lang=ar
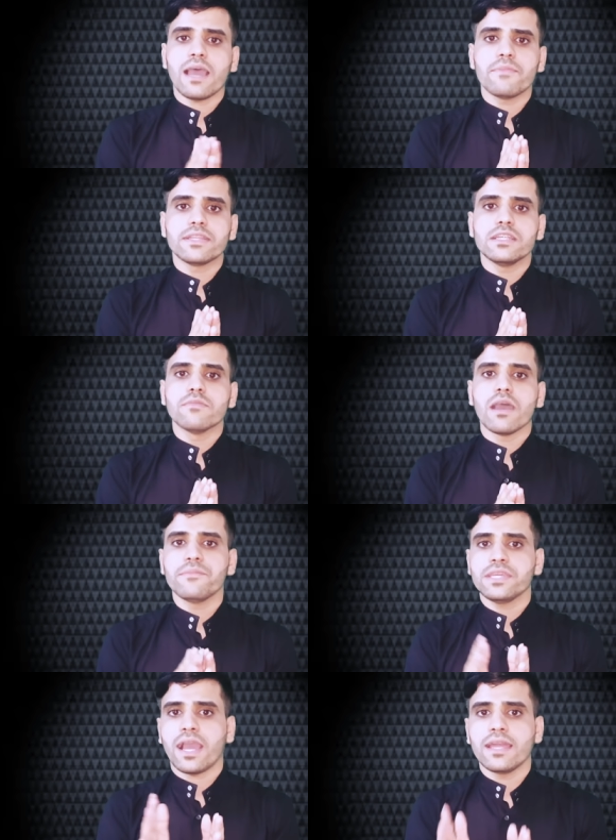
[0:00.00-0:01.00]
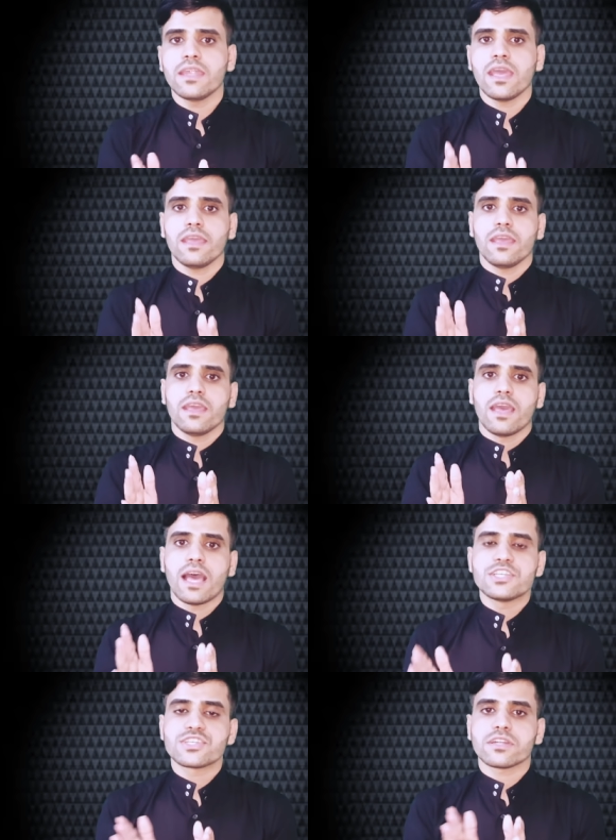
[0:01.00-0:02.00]
أحمد الإمامي على
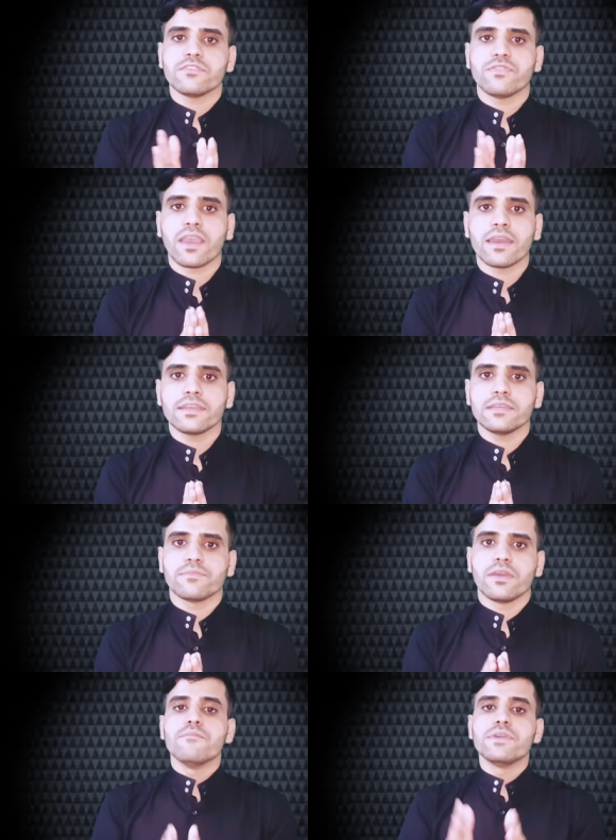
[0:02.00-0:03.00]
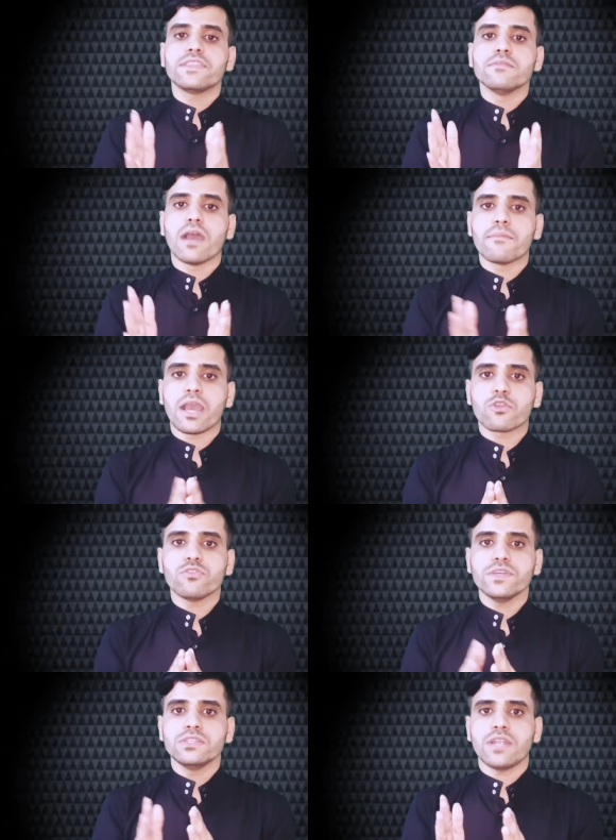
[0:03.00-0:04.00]
أشرف غريب مثل ما
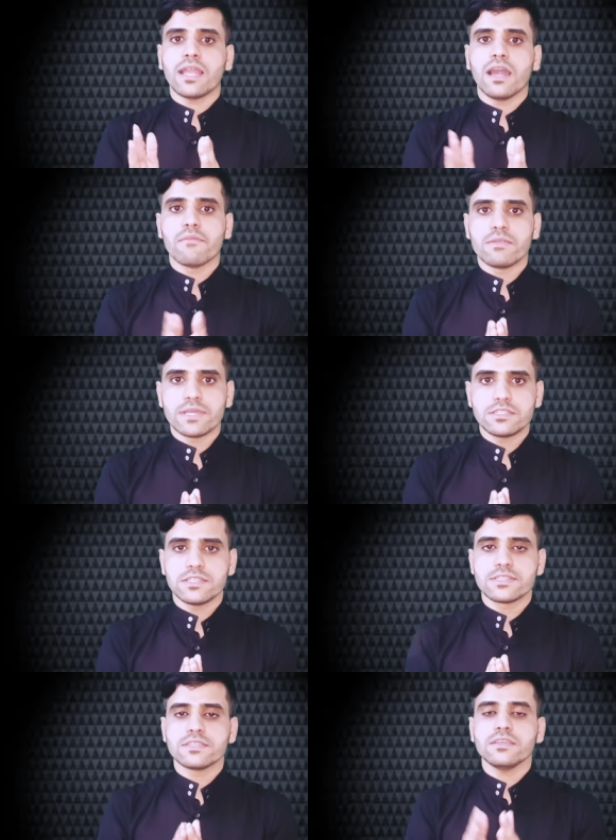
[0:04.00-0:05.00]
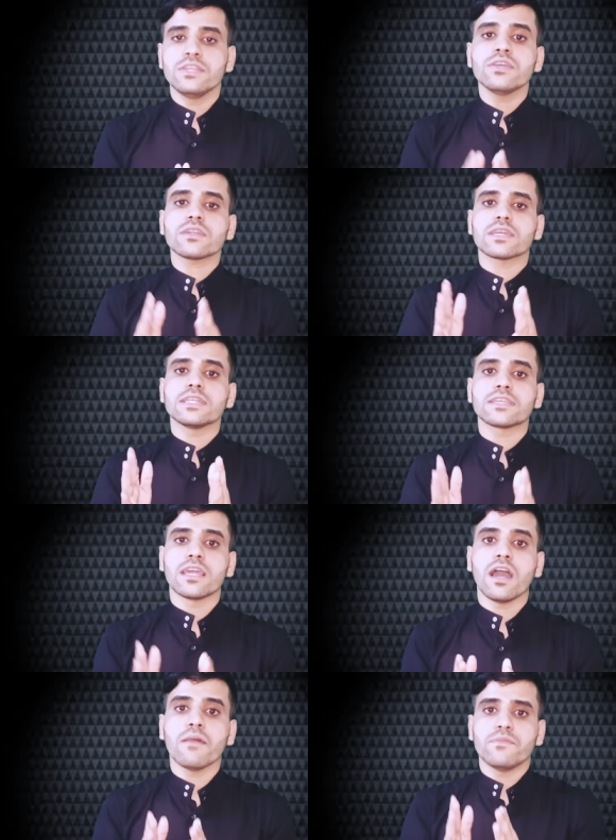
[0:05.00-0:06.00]
معروف أن العلامة المجلسي ينقل
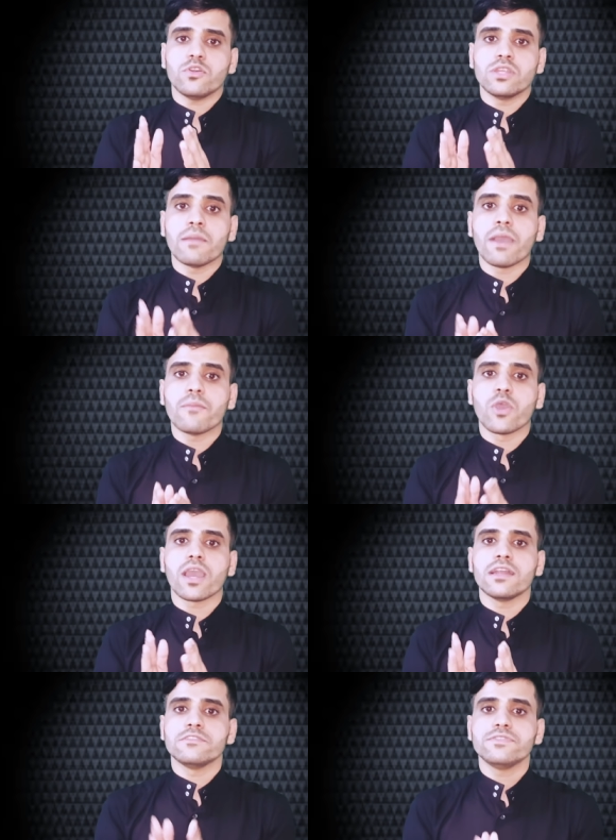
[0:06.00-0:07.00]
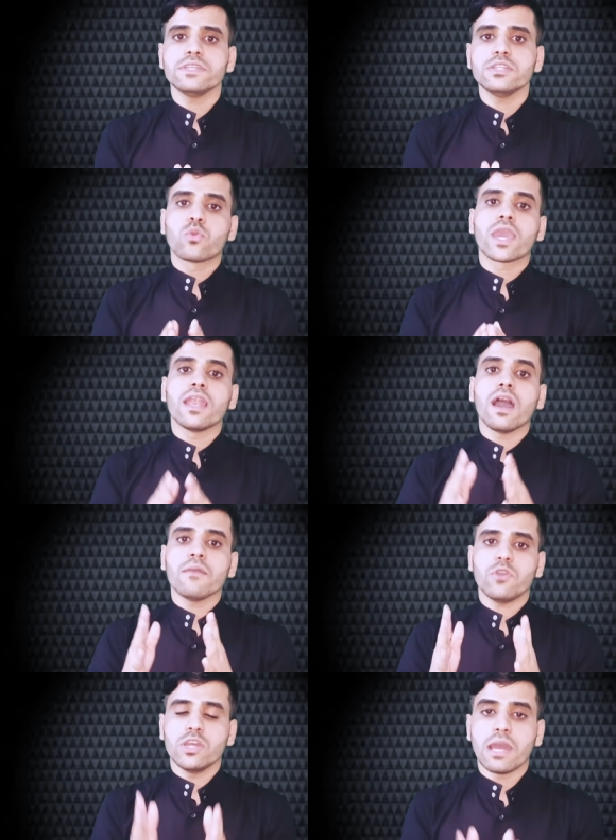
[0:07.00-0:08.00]
كلام علماء مخالفين وكلام
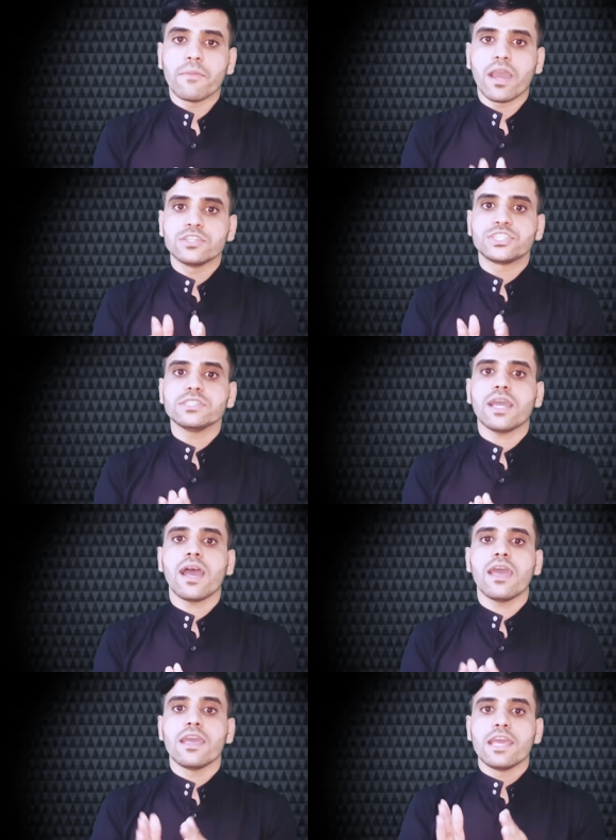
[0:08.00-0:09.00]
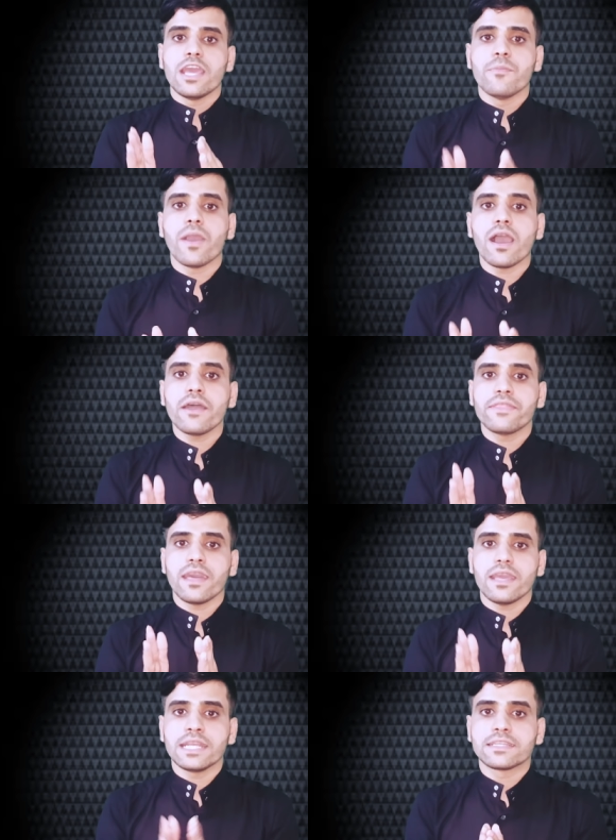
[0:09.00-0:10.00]
علماء الشيعة بهذا
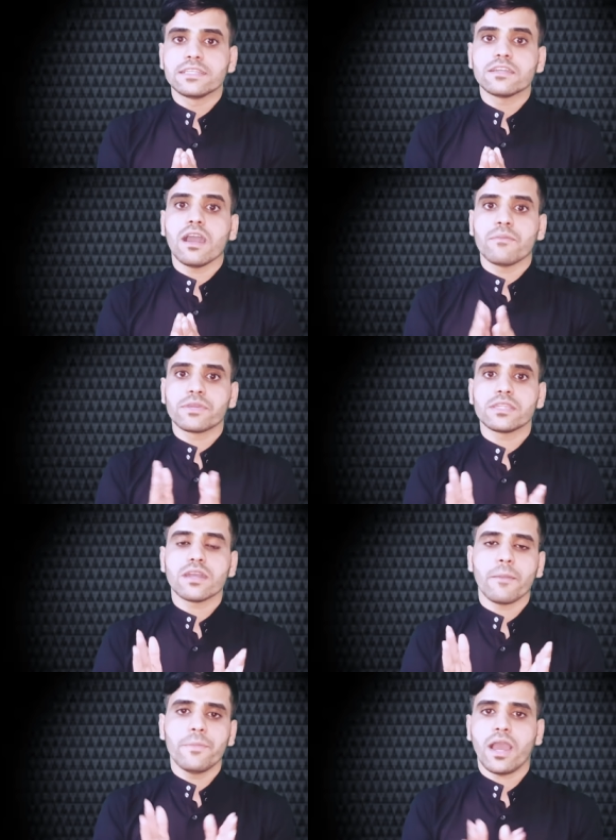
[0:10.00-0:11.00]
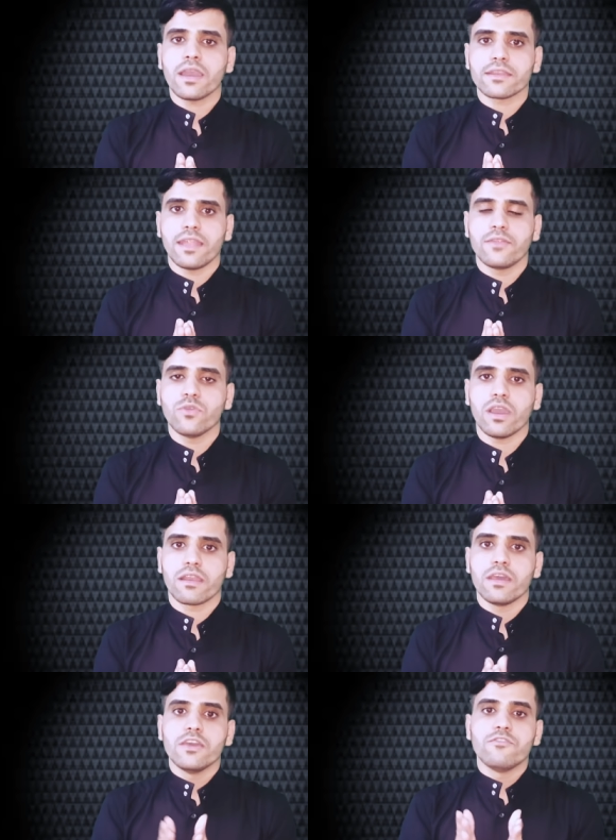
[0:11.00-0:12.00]
الكتاب كتاب بحار
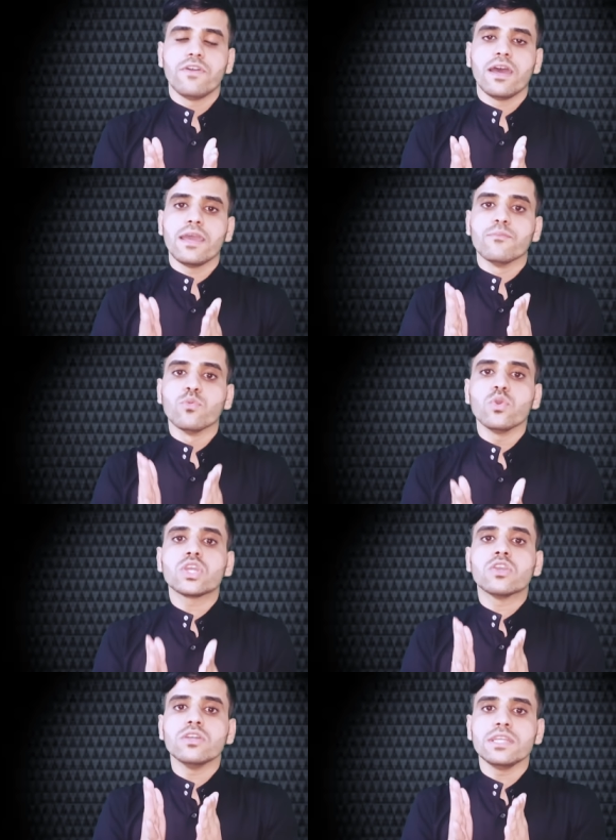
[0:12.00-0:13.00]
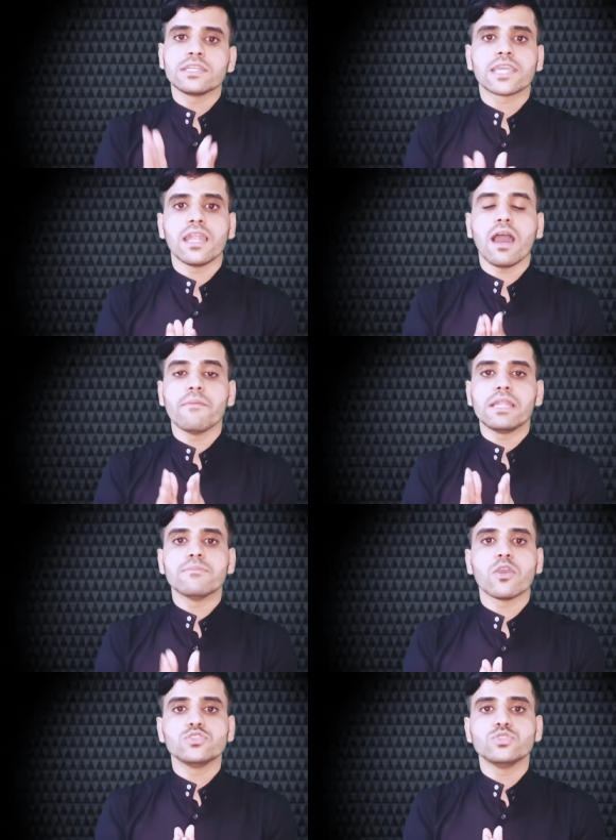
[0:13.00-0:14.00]
الأنوار فمو كل الكلام اللي
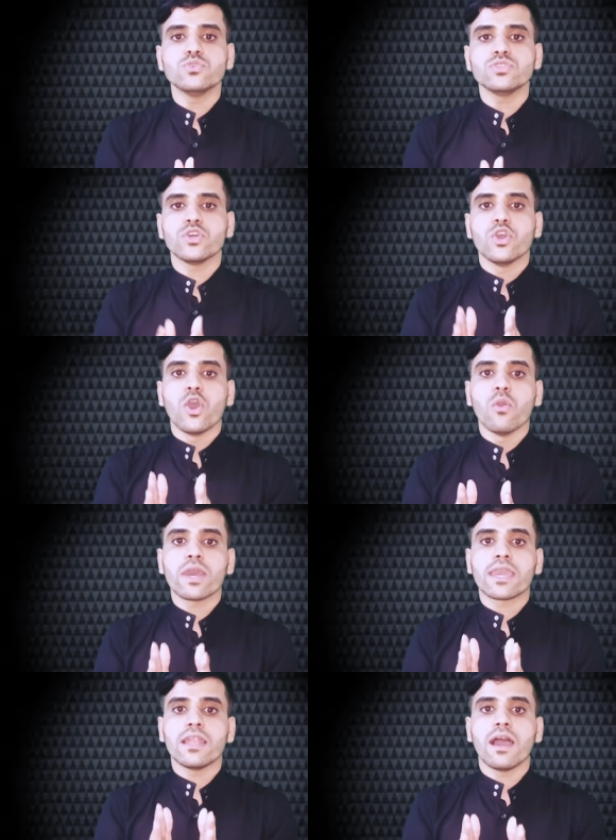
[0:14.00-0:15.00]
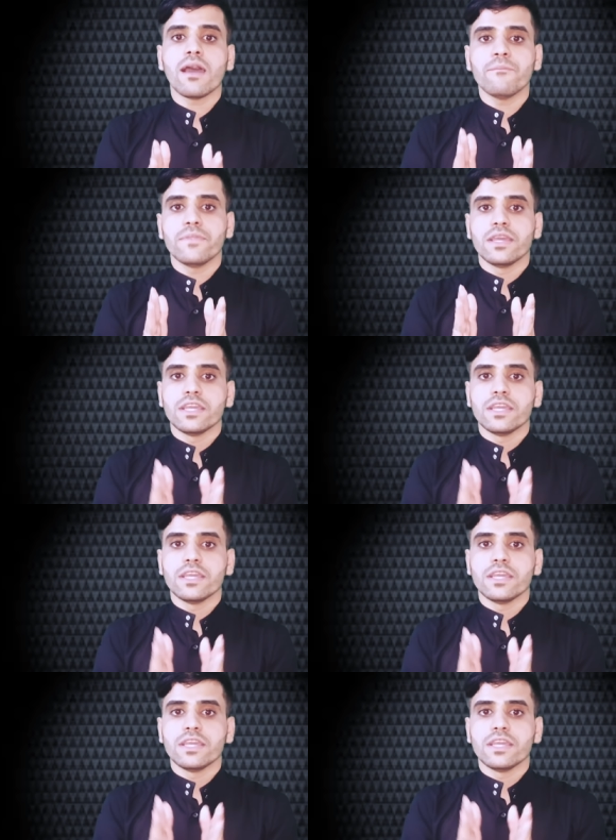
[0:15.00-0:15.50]
موجود هو كلام